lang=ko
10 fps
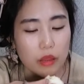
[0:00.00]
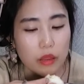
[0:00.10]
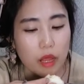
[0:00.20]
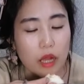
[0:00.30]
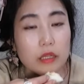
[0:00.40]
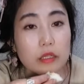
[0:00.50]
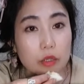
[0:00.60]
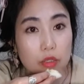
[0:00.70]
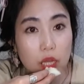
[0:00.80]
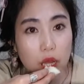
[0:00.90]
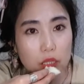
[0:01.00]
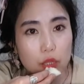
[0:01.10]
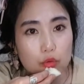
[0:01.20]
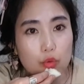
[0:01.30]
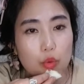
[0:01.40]
다른 여자한테
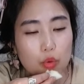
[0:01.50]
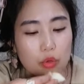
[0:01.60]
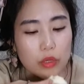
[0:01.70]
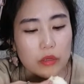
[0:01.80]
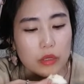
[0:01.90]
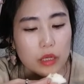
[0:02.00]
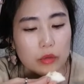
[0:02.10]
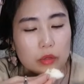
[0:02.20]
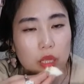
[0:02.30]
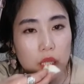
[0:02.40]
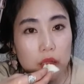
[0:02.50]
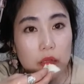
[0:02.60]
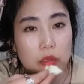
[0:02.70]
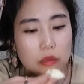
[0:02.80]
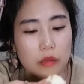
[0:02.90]
눈독 들이는 이런
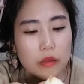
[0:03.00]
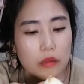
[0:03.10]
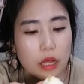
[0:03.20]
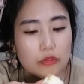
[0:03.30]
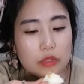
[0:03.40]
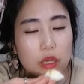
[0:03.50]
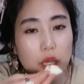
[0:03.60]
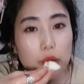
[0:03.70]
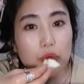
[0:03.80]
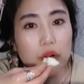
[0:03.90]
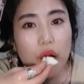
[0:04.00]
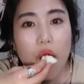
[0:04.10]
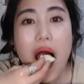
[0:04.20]
애들은 나중에 계속 그래요.